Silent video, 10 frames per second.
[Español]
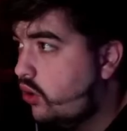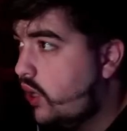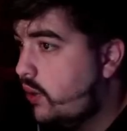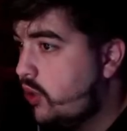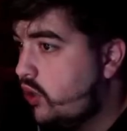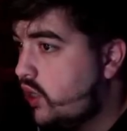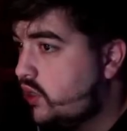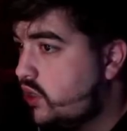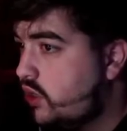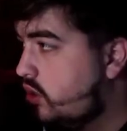Hola, ¿me
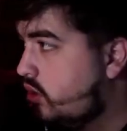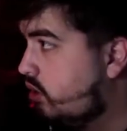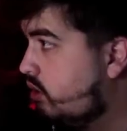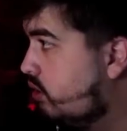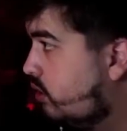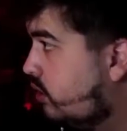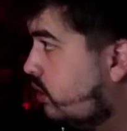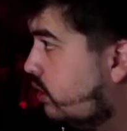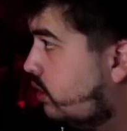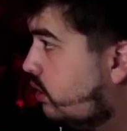oyes?
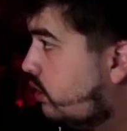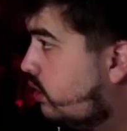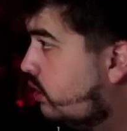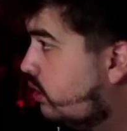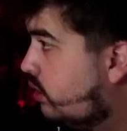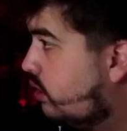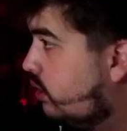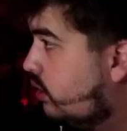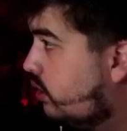Hola, ¿me oyes?